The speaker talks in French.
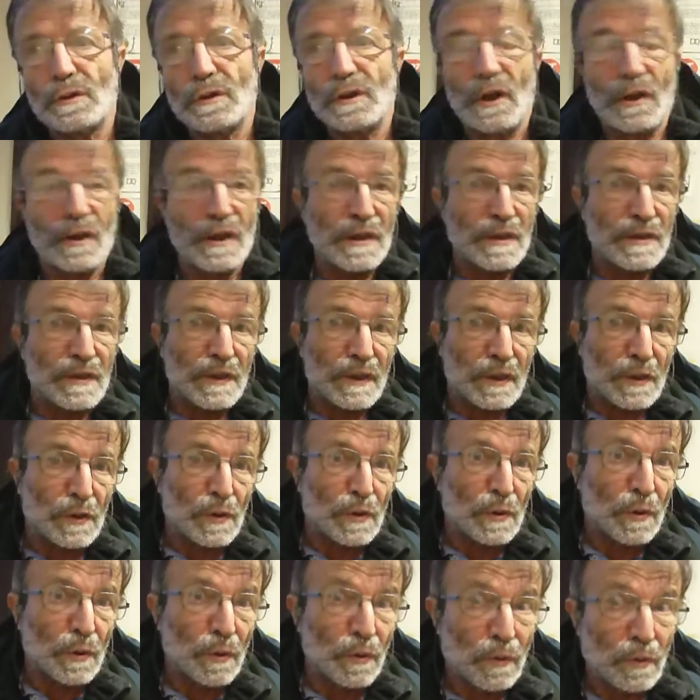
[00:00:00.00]
dans les
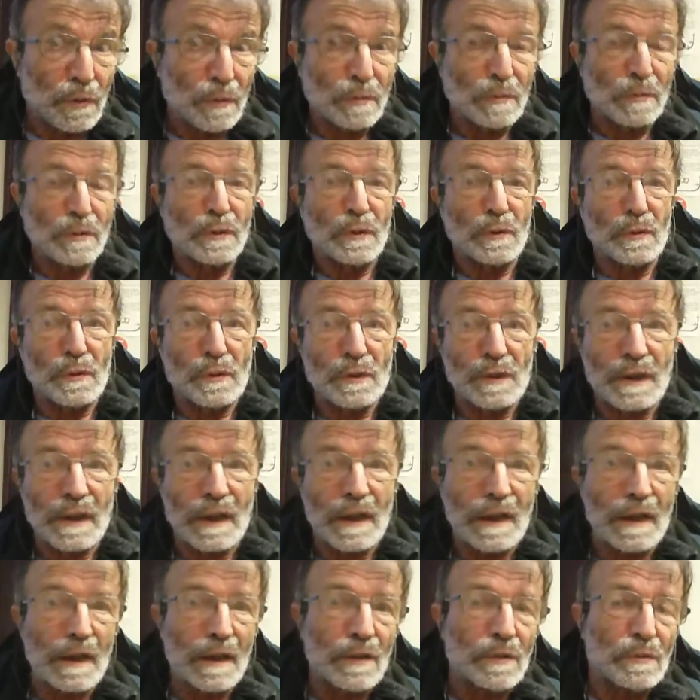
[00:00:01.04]
sections, l'union
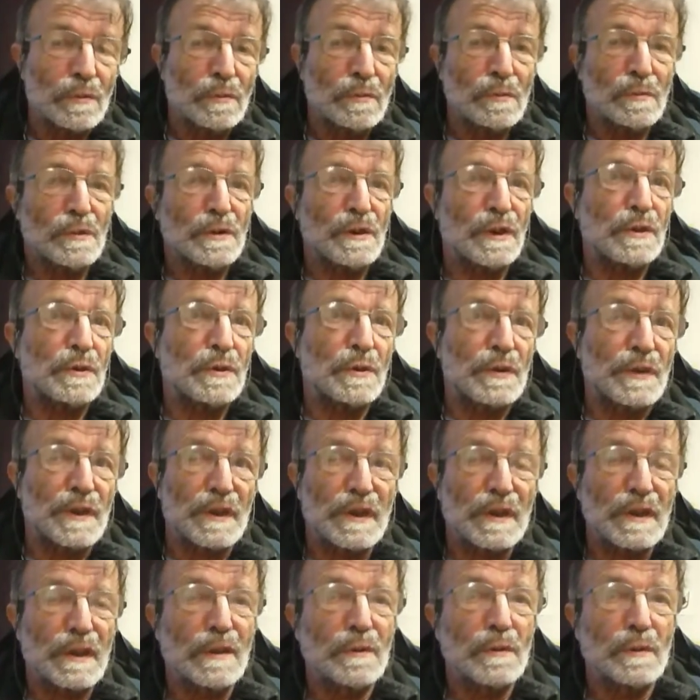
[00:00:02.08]
locale ou section
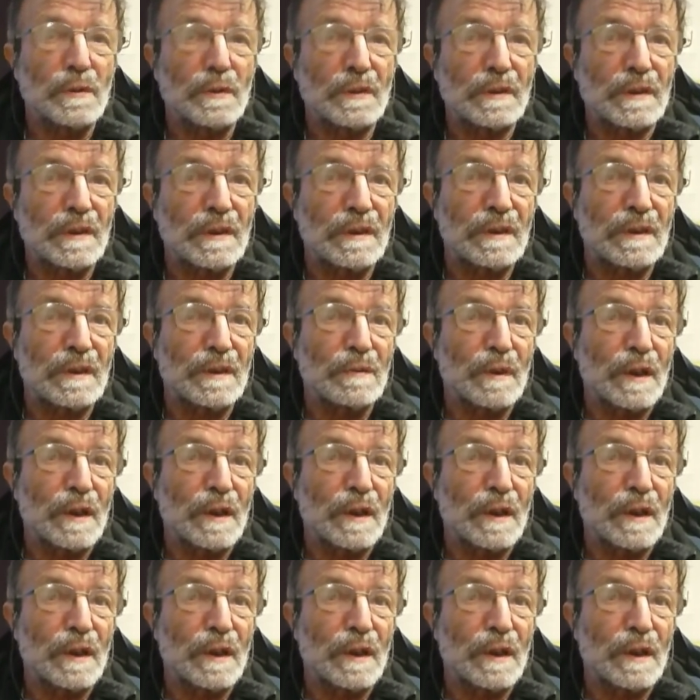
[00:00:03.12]
syndicale de retraités.